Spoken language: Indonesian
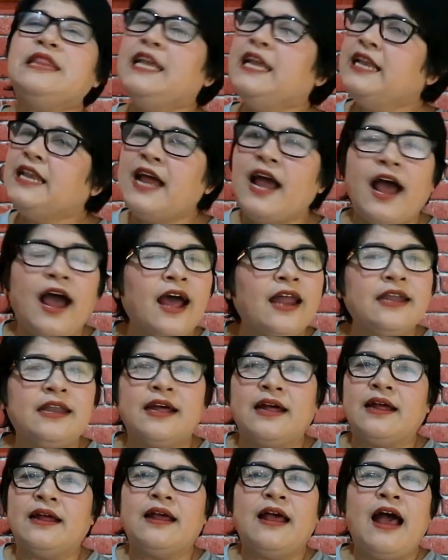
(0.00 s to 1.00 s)
Tidak
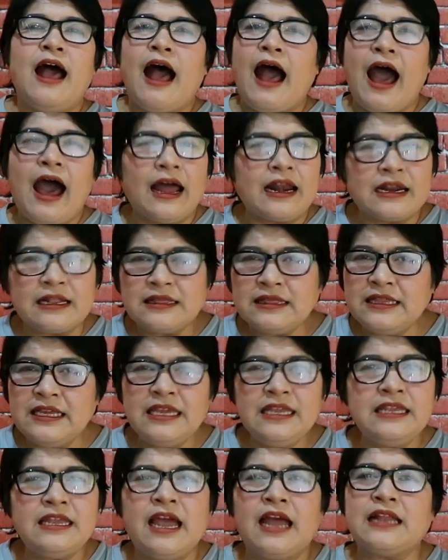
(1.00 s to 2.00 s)
ada
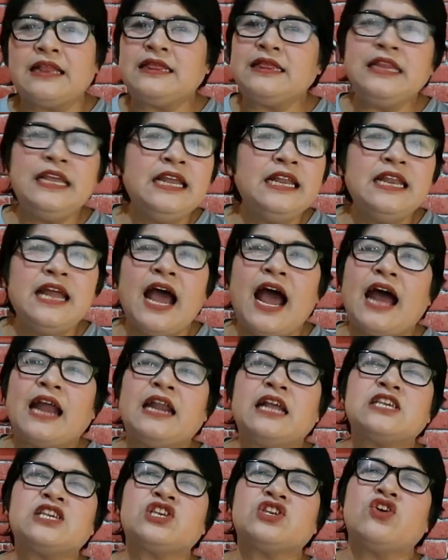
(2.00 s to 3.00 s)
Artinya tidak
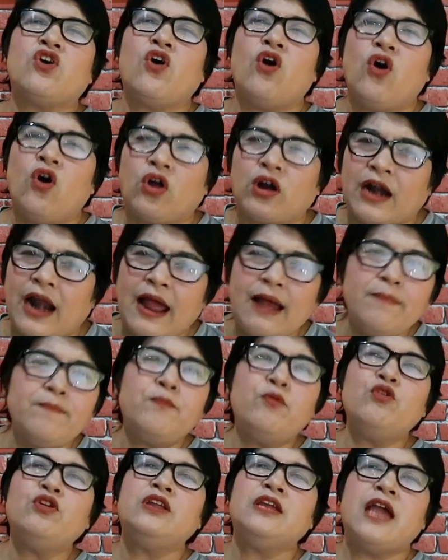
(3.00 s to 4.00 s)
ada
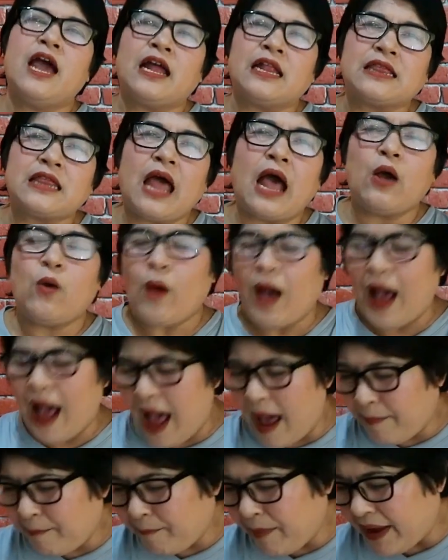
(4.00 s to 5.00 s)
seorang pun yang tahu
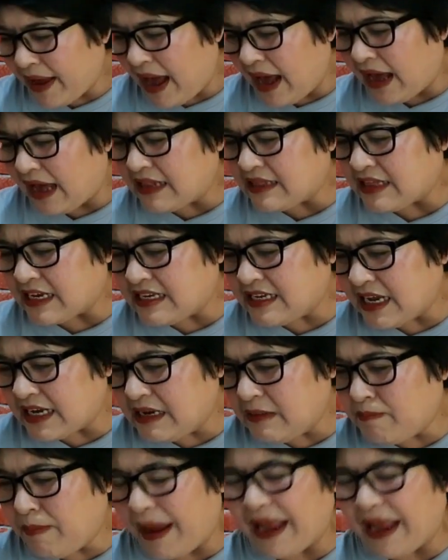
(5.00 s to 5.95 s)
apa yang akan terjadi